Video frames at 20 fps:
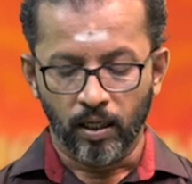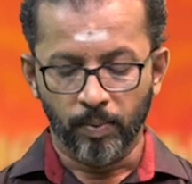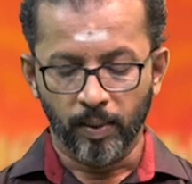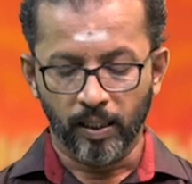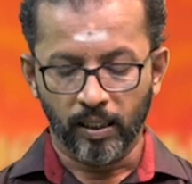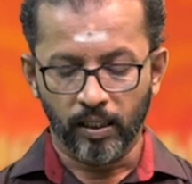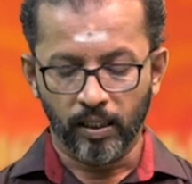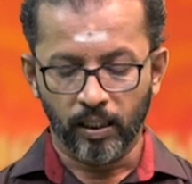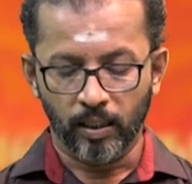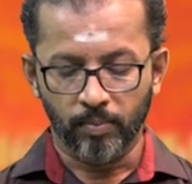
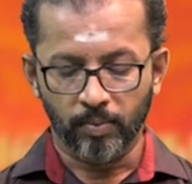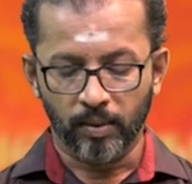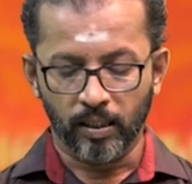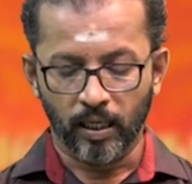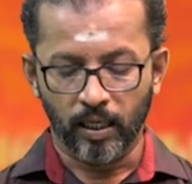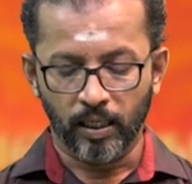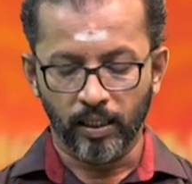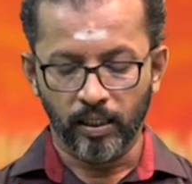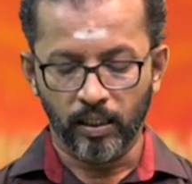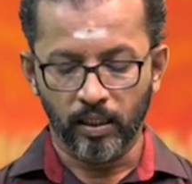யமகண்டம்
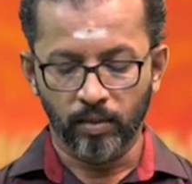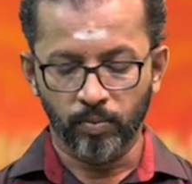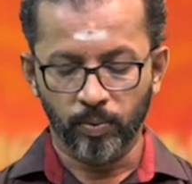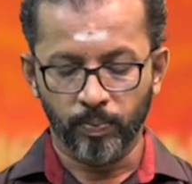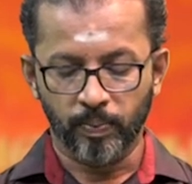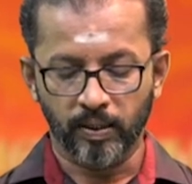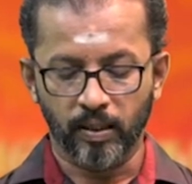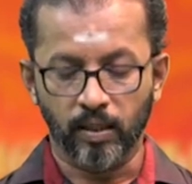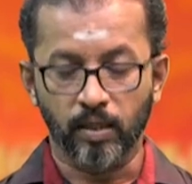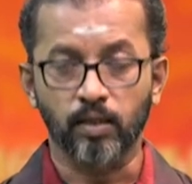காலை ஏழு
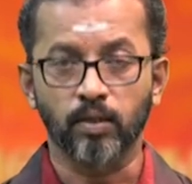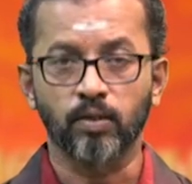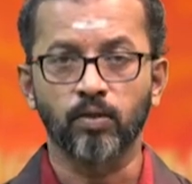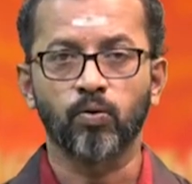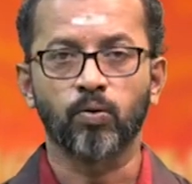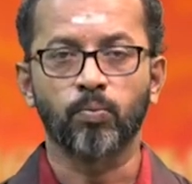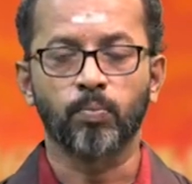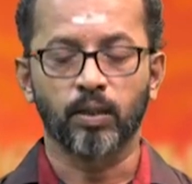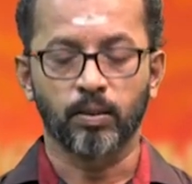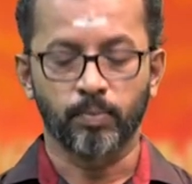முப்பதிலிருந்து
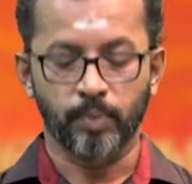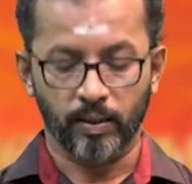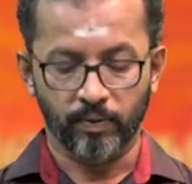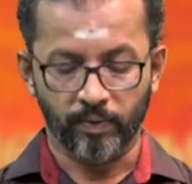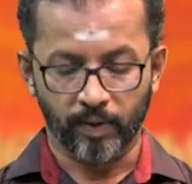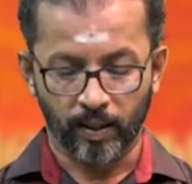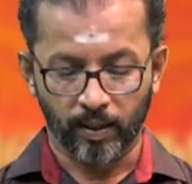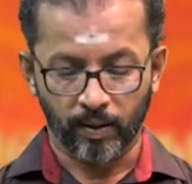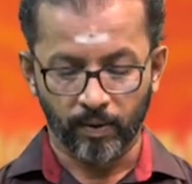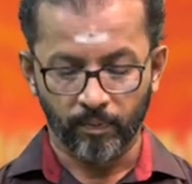ஒன்பது மணி
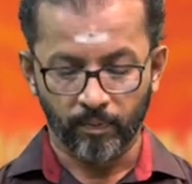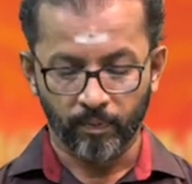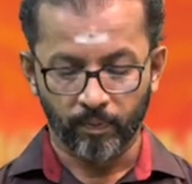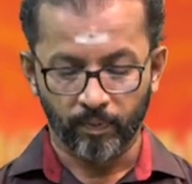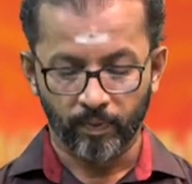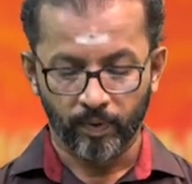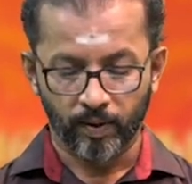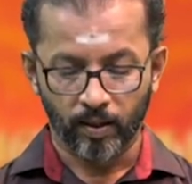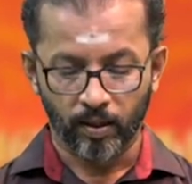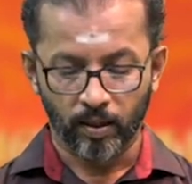வரை
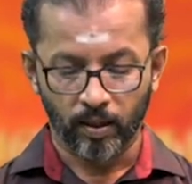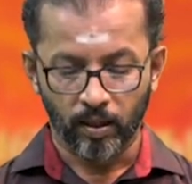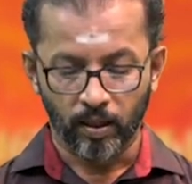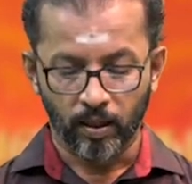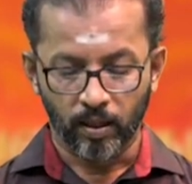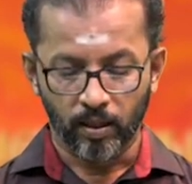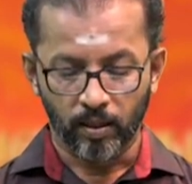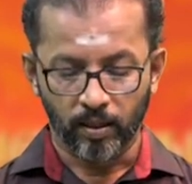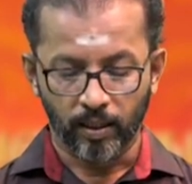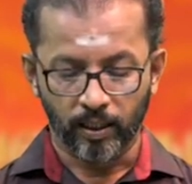
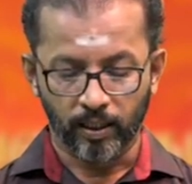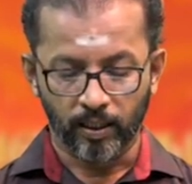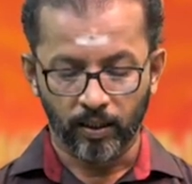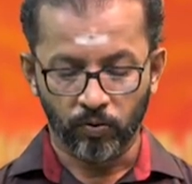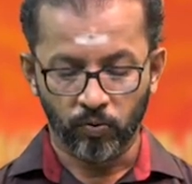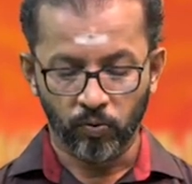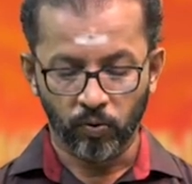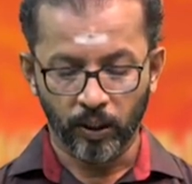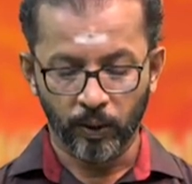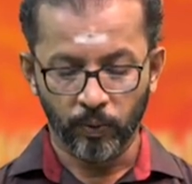இன்றைக்கு
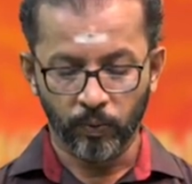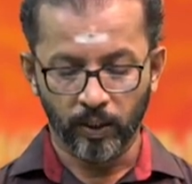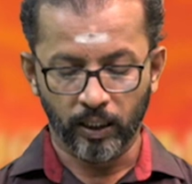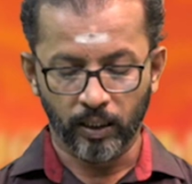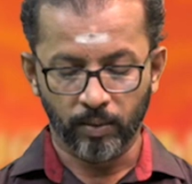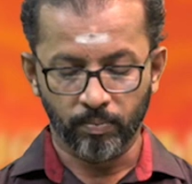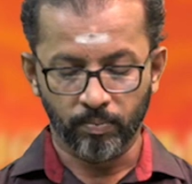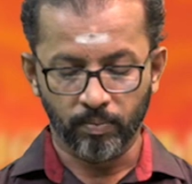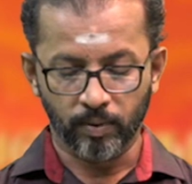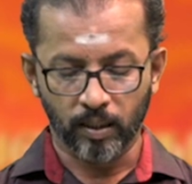சூரிய
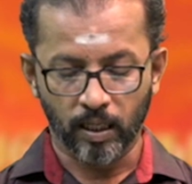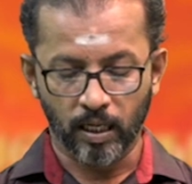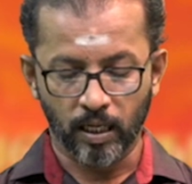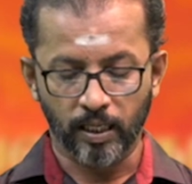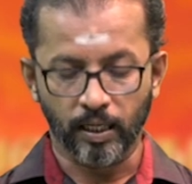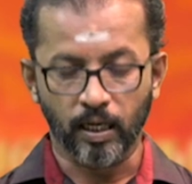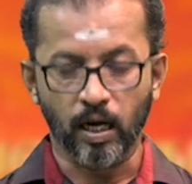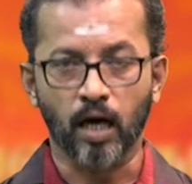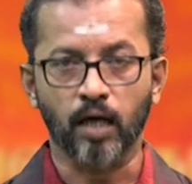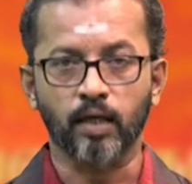உதயம்
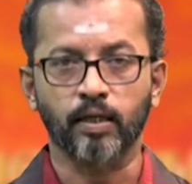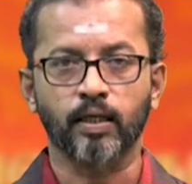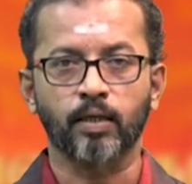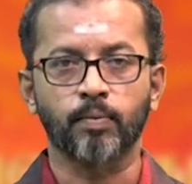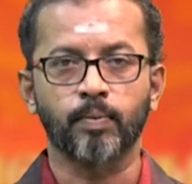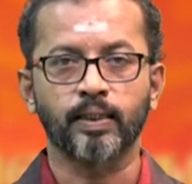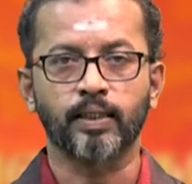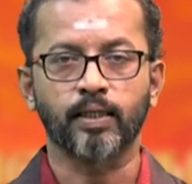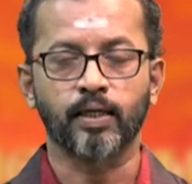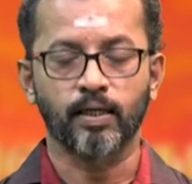காலை ஆறு
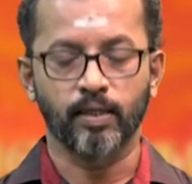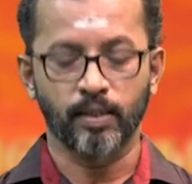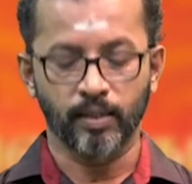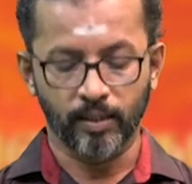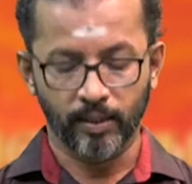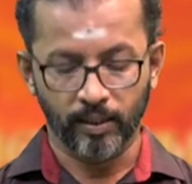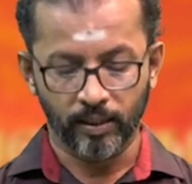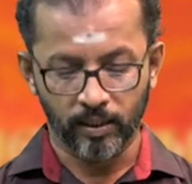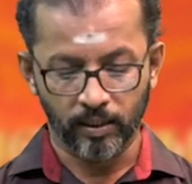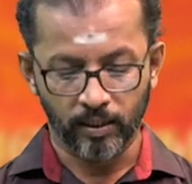இருபத்தி
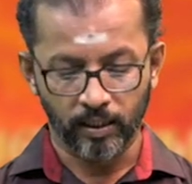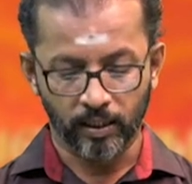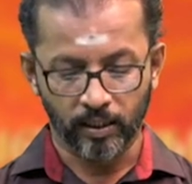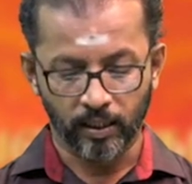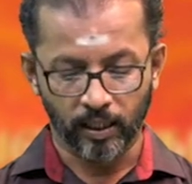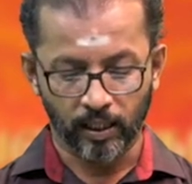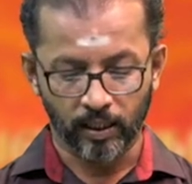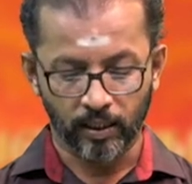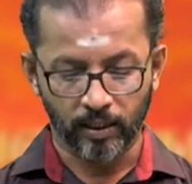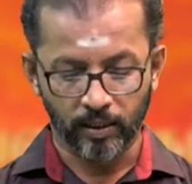ரெண்டுக்கு
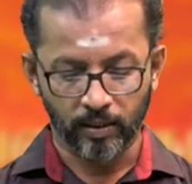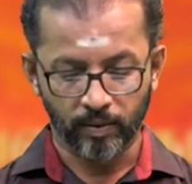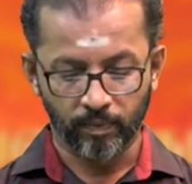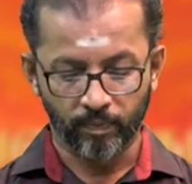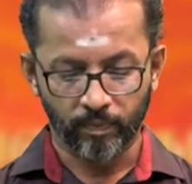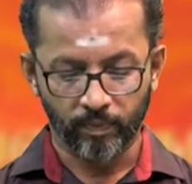நிகழ்ந்திருக்கிறது